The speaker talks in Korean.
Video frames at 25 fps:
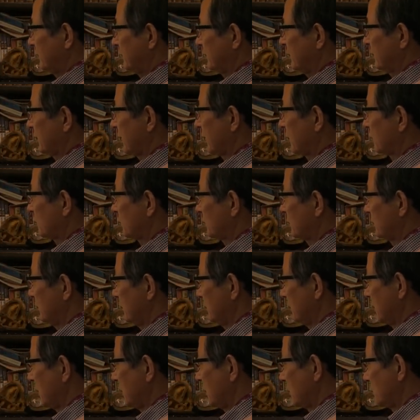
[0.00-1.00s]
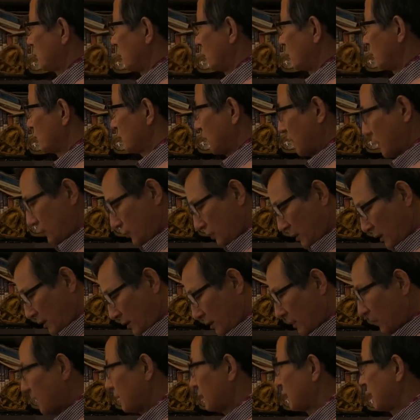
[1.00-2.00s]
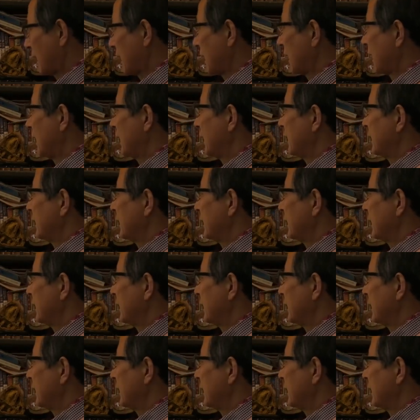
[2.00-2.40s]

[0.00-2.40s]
이 사주는 좋은 사주에 들어간다.